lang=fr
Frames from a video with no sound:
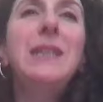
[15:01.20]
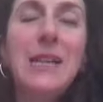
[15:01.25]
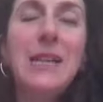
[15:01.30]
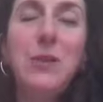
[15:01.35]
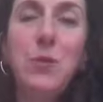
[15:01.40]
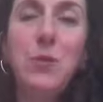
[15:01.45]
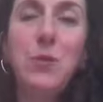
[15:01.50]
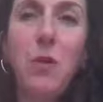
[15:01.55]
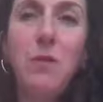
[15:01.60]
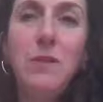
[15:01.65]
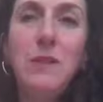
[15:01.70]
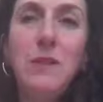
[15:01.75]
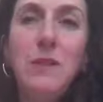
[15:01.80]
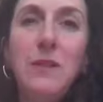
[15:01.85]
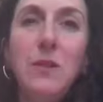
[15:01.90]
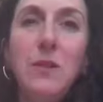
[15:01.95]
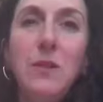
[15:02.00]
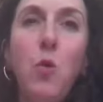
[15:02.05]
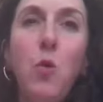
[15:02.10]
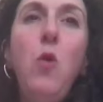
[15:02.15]
des
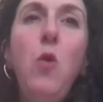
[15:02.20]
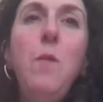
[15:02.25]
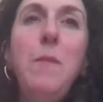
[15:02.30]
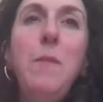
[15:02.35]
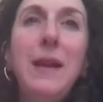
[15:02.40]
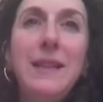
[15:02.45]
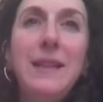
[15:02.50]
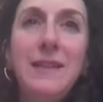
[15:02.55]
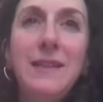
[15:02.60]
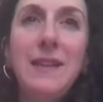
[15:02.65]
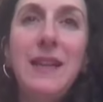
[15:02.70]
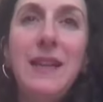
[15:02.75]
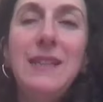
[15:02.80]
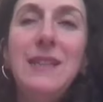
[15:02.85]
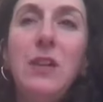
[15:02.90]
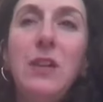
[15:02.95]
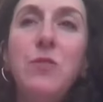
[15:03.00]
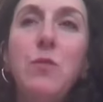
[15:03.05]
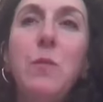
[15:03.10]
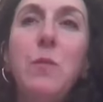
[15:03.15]
assurances omettent, et
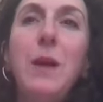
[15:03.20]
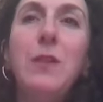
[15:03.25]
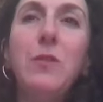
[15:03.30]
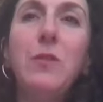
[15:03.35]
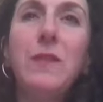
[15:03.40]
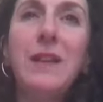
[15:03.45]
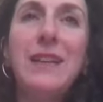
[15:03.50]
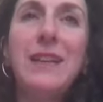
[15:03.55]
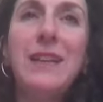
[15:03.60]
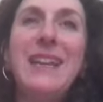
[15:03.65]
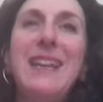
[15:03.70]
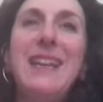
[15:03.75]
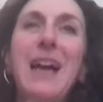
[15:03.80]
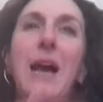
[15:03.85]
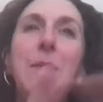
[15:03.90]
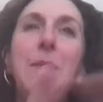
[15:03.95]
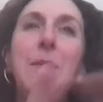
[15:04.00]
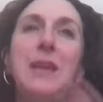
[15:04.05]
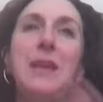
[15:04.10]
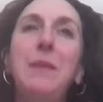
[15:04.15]
ça je vous parle dans un cadre
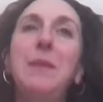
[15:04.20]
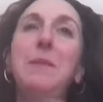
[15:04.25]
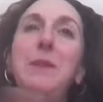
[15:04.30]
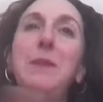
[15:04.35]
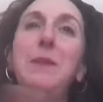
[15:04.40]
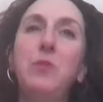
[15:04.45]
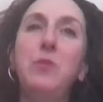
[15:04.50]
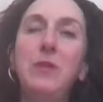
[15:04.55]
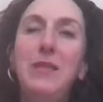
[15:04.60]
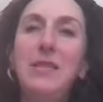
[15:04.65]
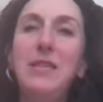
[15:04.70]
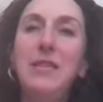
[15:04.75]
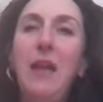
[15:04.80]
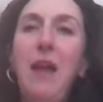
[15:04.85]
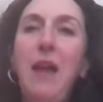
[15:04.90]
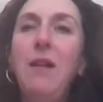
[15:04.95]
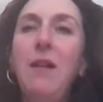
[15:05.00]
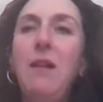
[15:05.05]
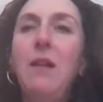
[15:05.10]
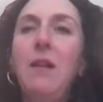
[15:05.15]
amiable et pas
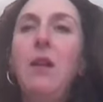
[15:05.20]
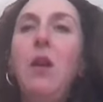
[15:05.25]
judiciaire,